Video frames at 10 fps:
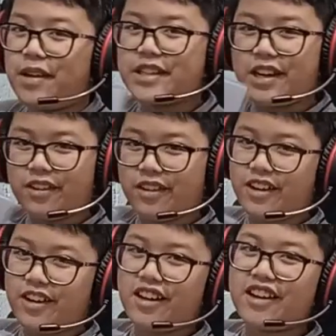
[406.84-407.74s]
Masya
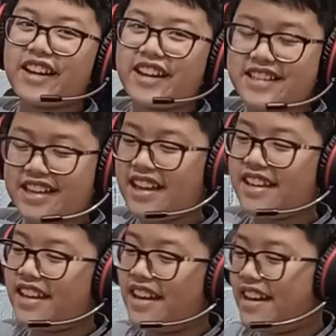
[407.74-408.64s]
Allah keren
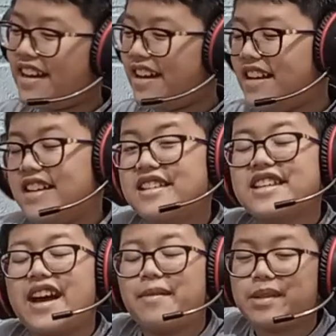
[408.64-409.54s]
sekali ya
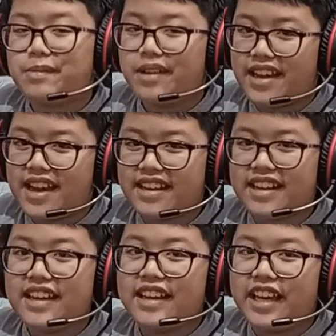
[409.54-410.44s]
sahabat
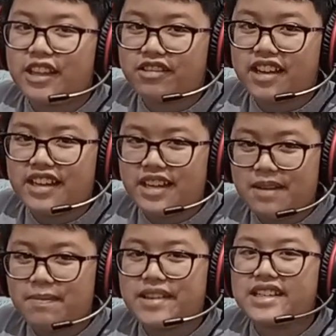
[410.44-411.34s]
berlian itu
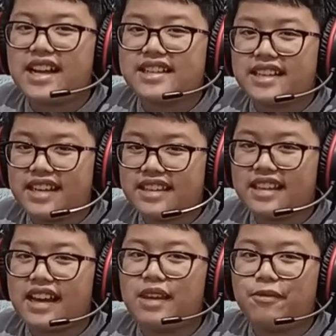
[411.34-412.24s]
tadi penjelasan
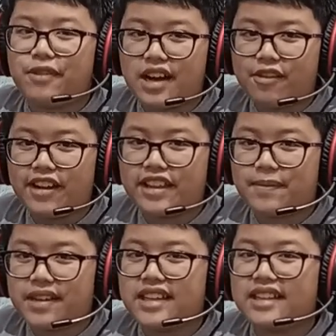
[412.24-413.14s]
tentang infak oleh
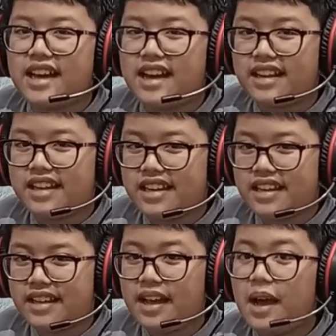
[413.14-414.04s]
teman kita hari
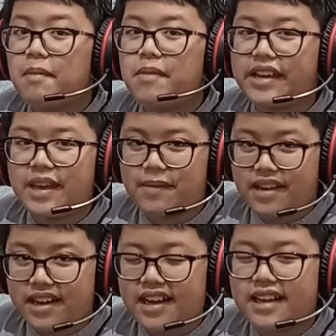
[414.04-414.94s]
ini.
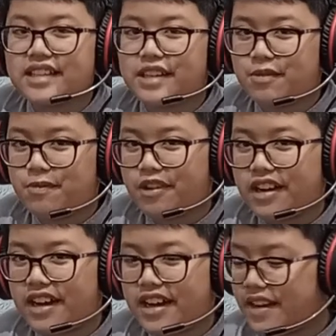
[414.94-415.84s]
Bagaimana? Seru
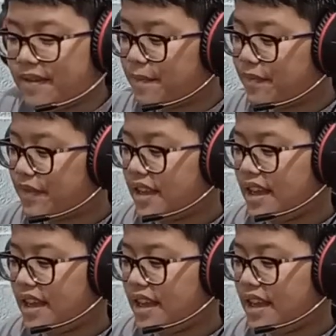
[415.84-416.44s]
bukan?